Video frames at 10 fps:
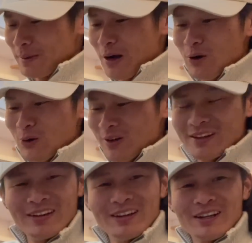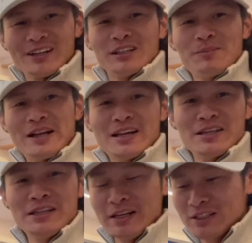然后喝着八加
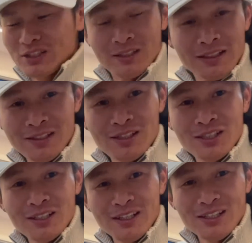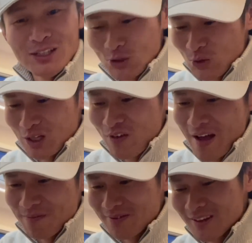一，吃着吃着自己做的
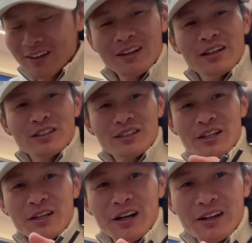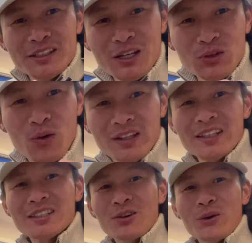饭，这这种房
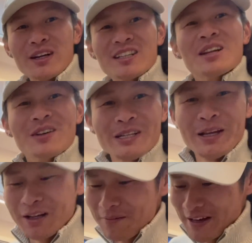车生活是你们想要的